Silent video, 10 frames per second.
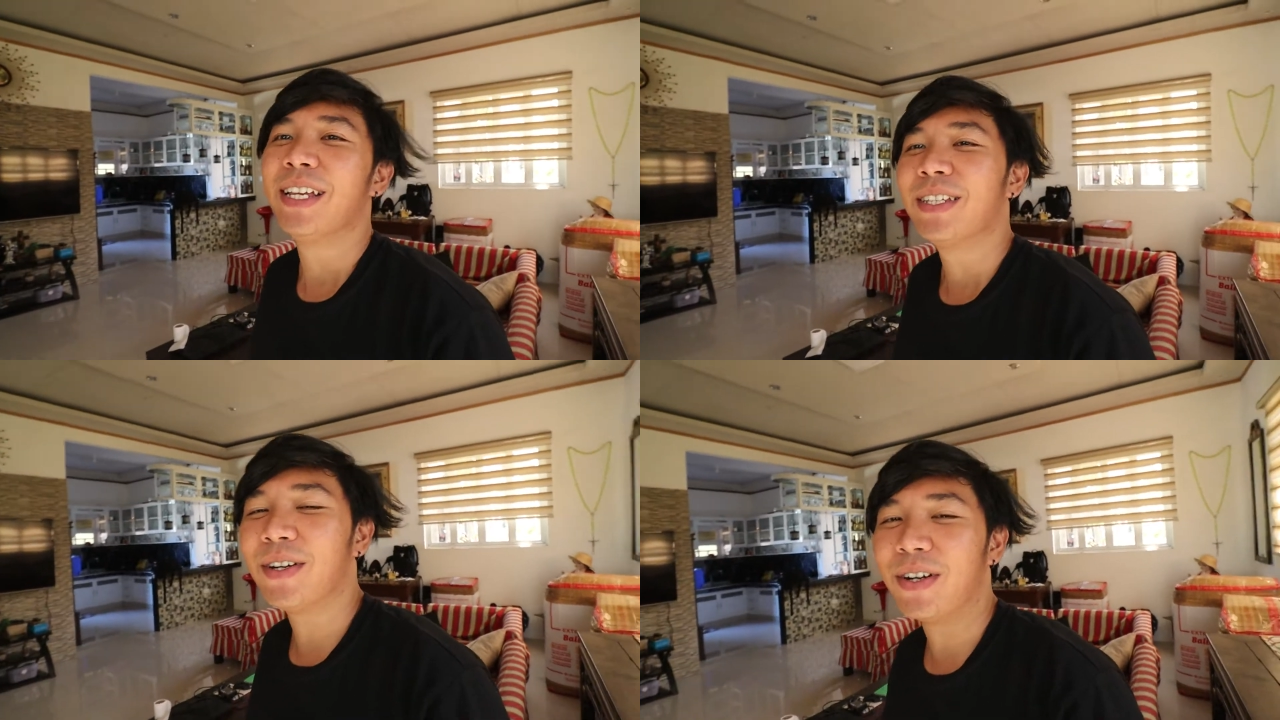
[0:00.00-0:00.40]

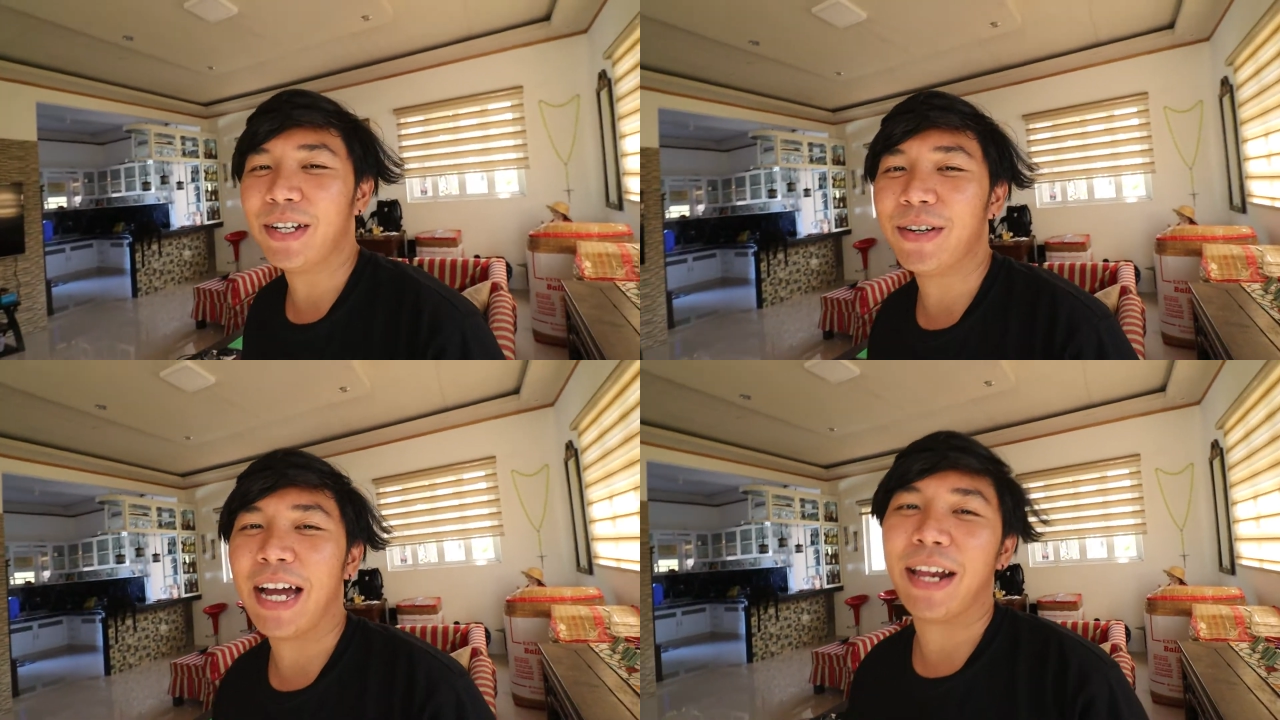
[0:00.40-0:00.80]
So
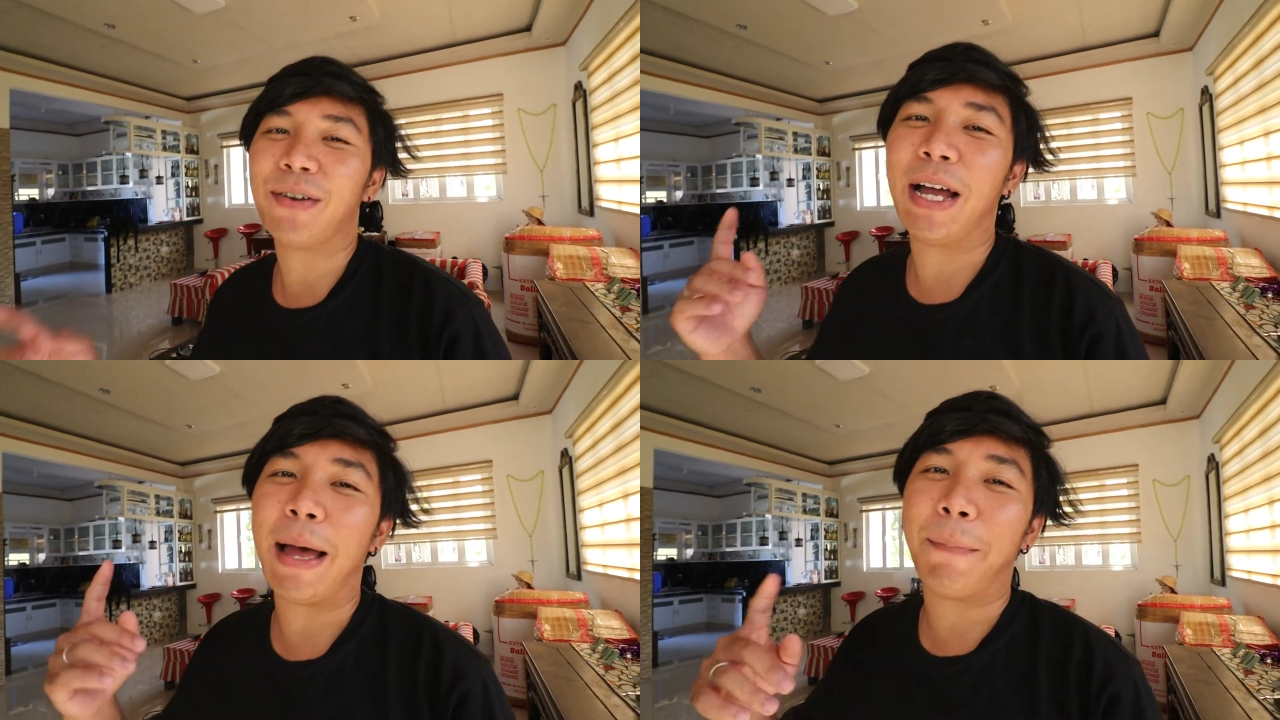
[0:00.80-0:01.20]
ngayong
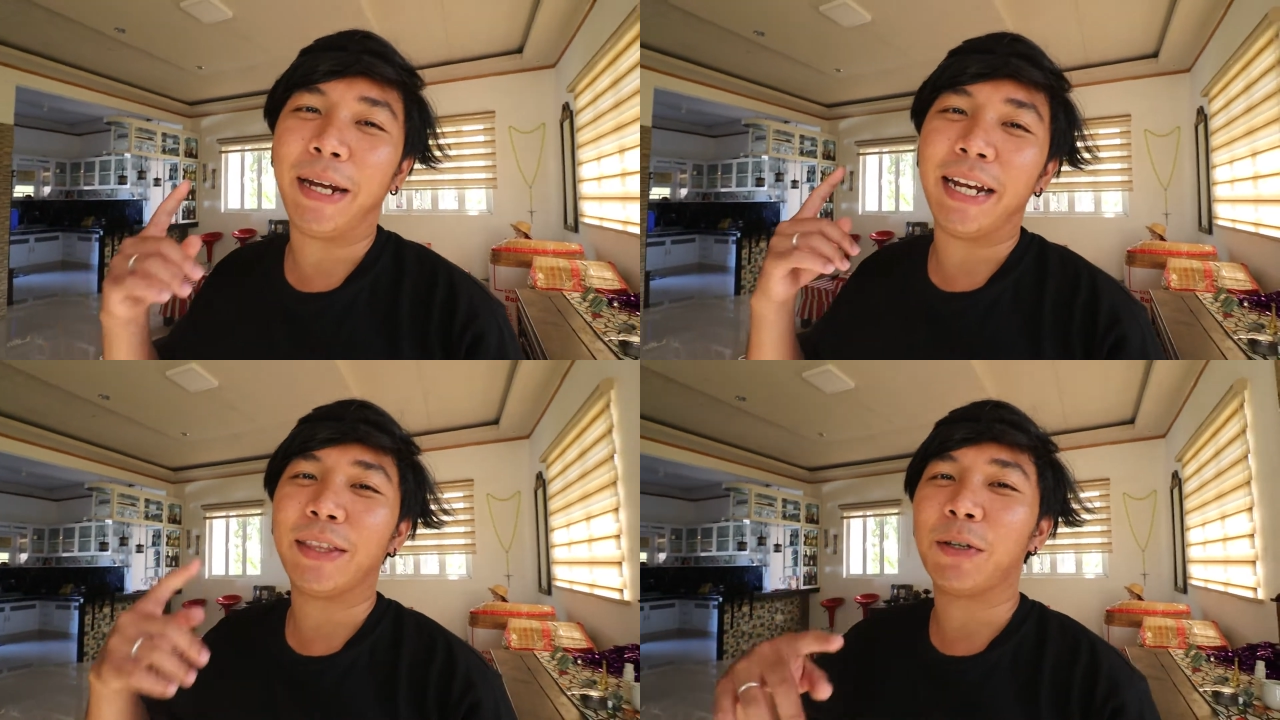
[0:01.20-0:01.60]
araw nga
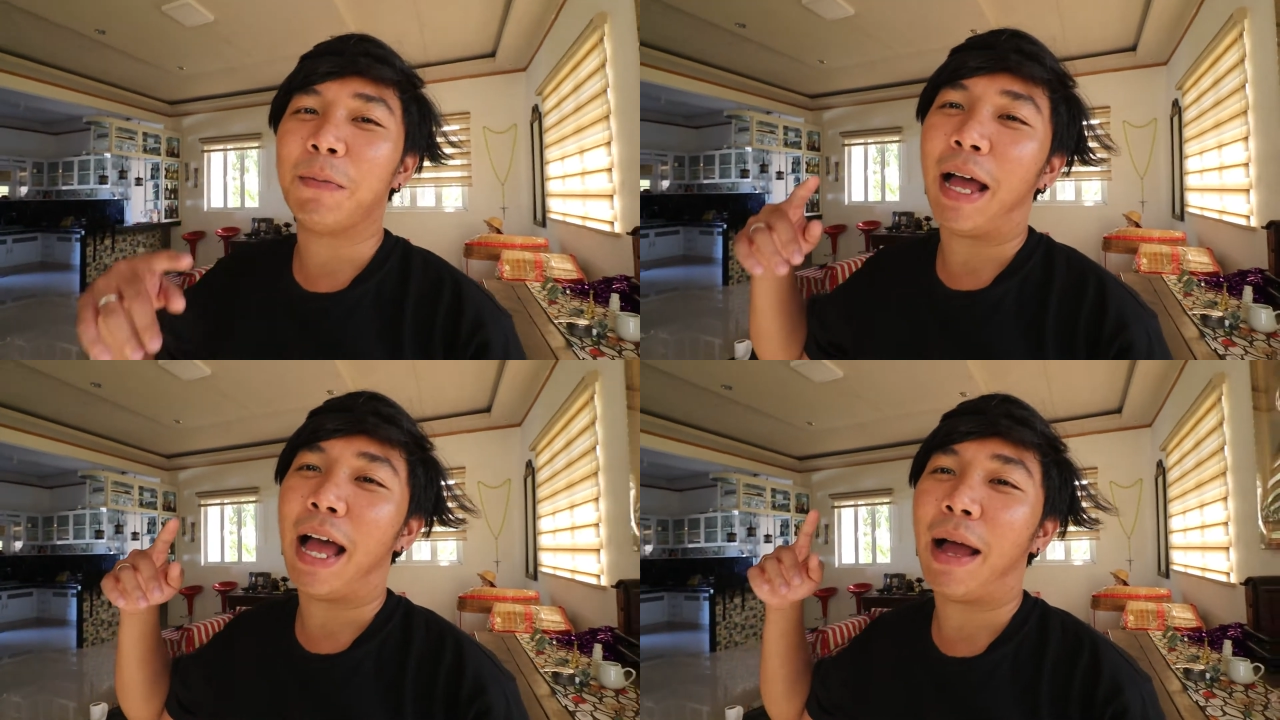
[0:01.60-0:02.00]
pala na to
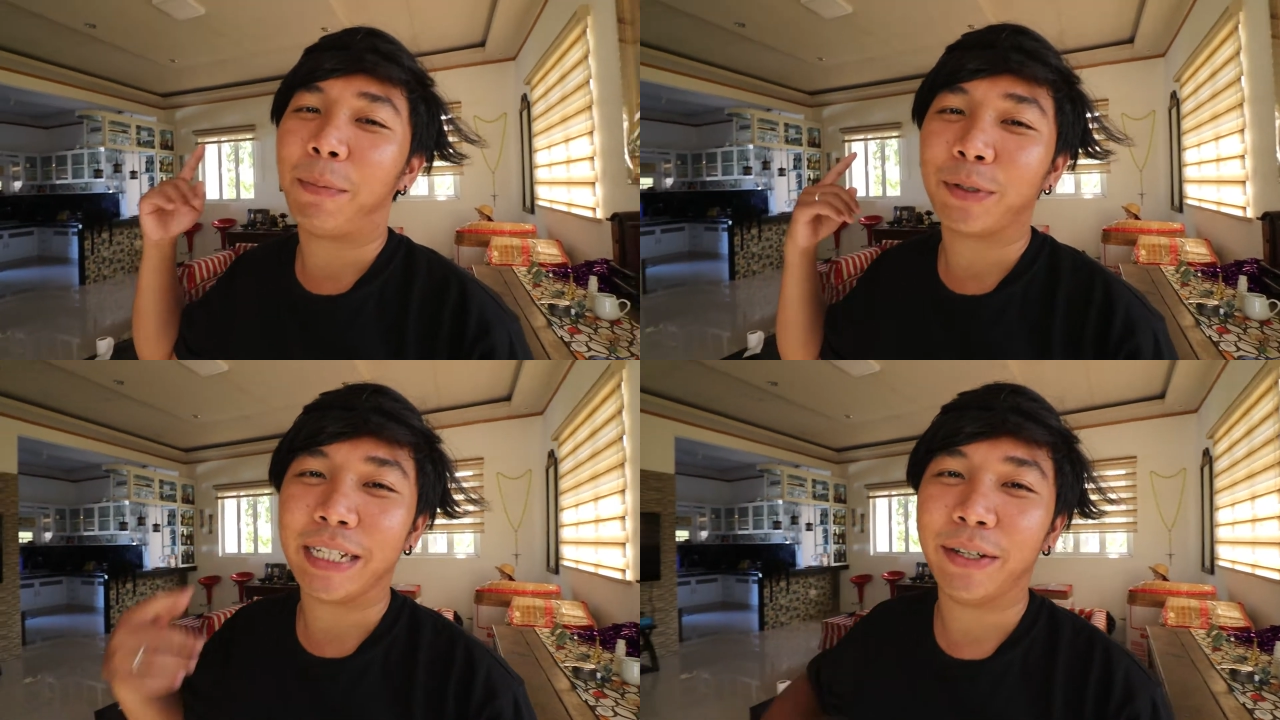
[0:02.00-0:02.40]
mga
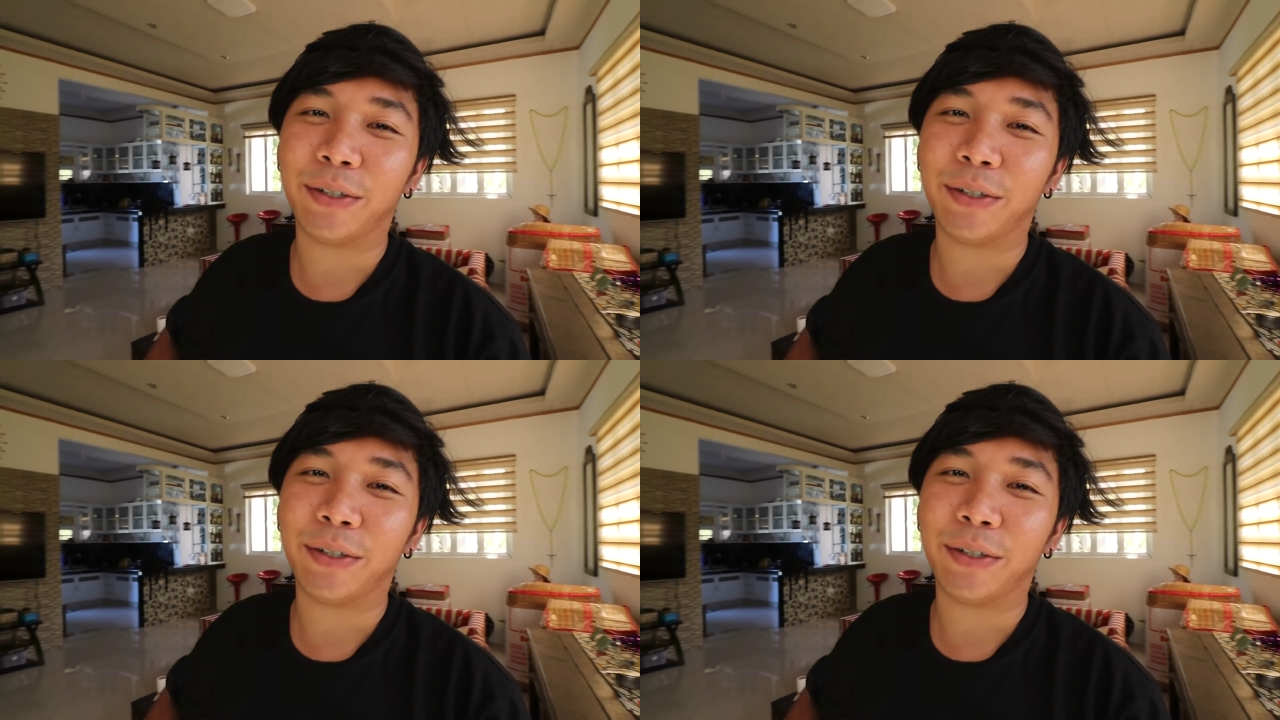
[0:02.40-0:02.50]
kapuksay,